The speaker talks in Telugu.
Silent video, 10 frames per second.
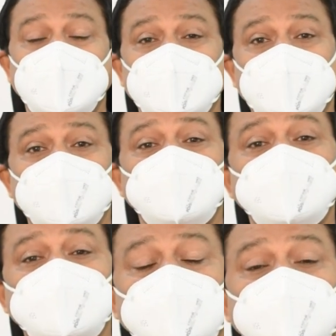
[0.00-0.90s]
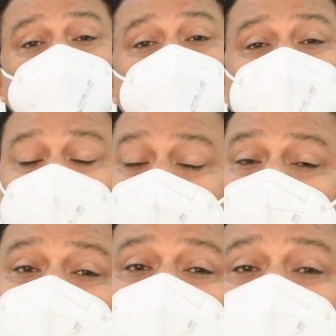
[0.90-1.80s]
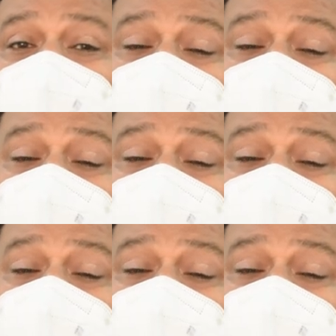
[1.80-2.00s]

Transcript: ఇలా అనుకుంటారు అది